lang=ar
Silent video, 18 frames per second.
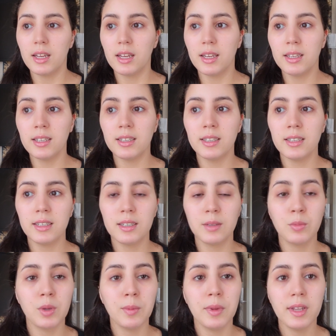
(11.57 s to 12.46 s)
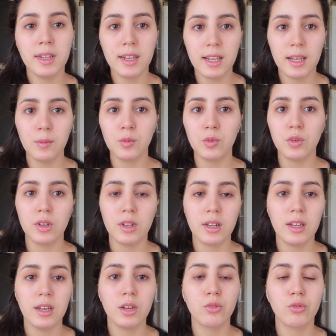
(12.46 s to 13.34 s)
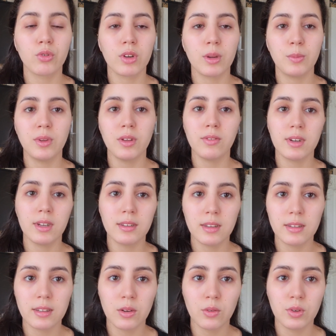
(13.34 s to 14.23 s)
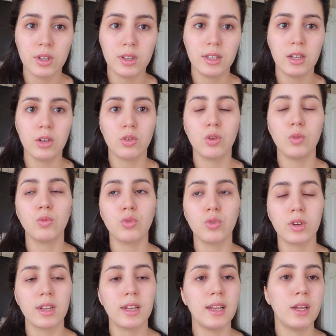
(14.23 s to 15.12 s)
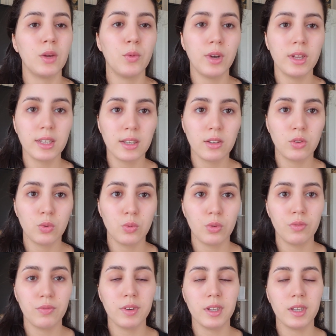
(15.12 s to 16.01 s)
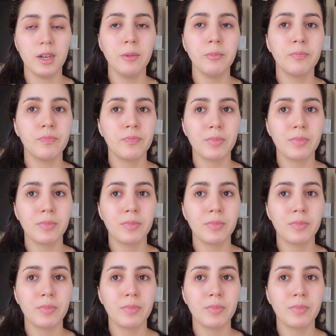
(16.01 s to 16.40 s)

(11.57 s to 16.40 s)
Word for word: آه، المهم حنا الحمد لله شكرا بزاف على التساؤلات ديالكم شكرا اي واحد كيسول فينا